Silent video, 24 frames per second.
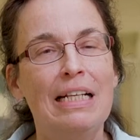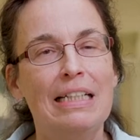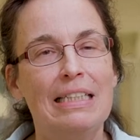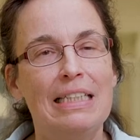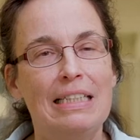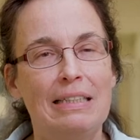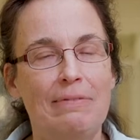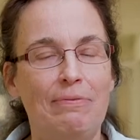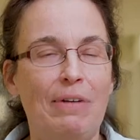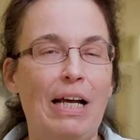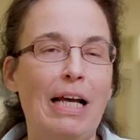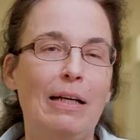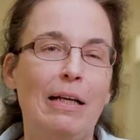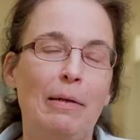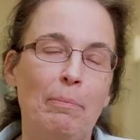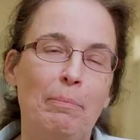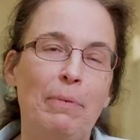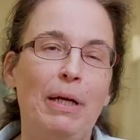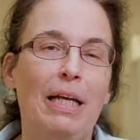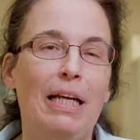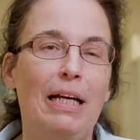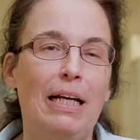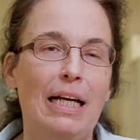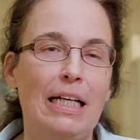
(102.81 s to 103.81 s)
Das war
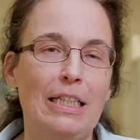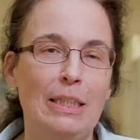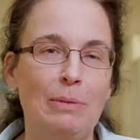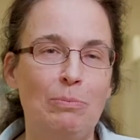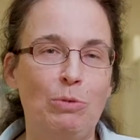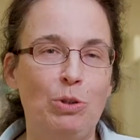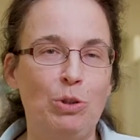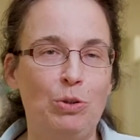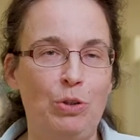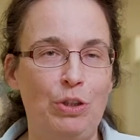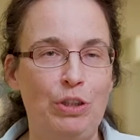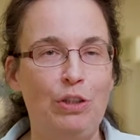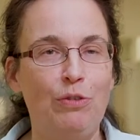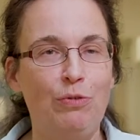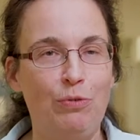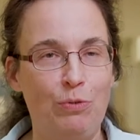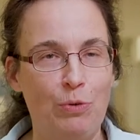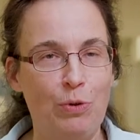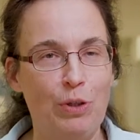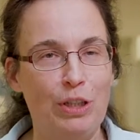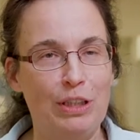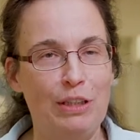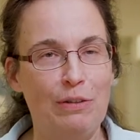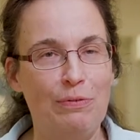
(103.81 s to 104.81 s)
bei Erasmus schon
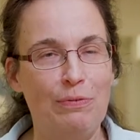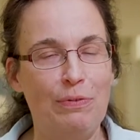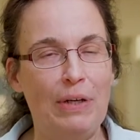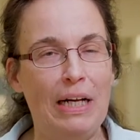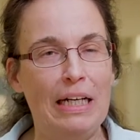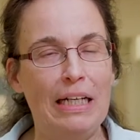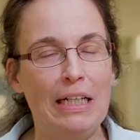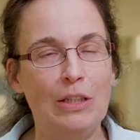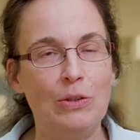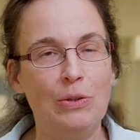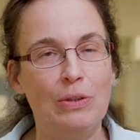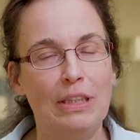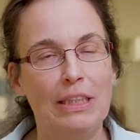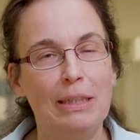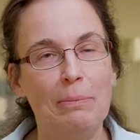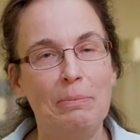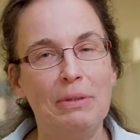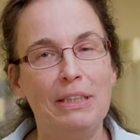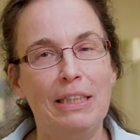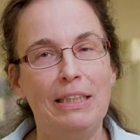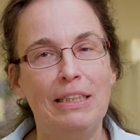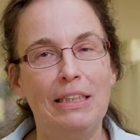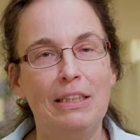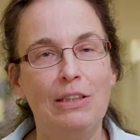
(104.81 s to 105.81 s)
davor der Fall. Also da
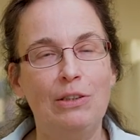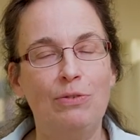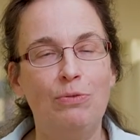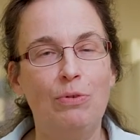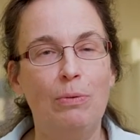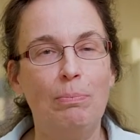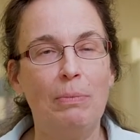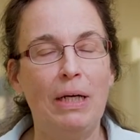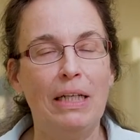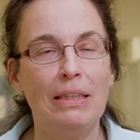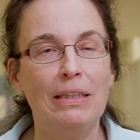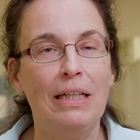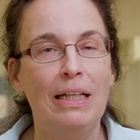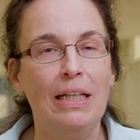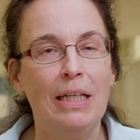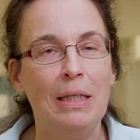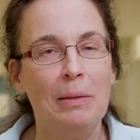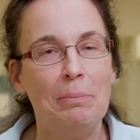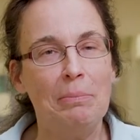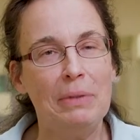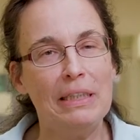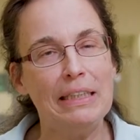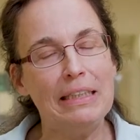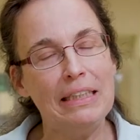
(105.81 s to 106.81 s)
gibt es ja dieses Format
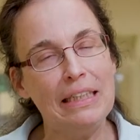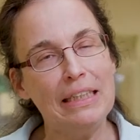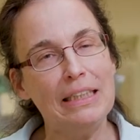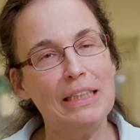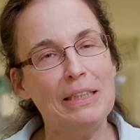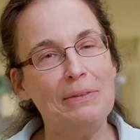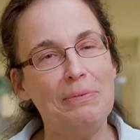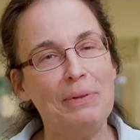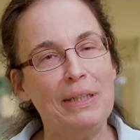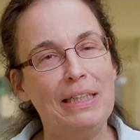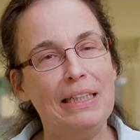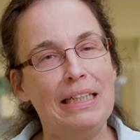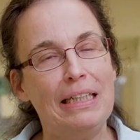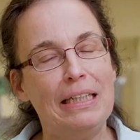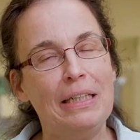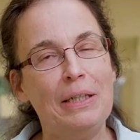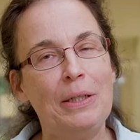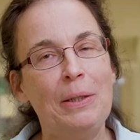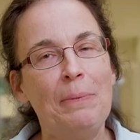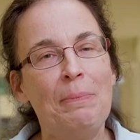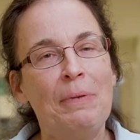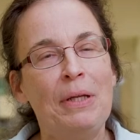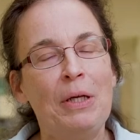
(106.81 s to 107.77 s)
mit E-Twinning.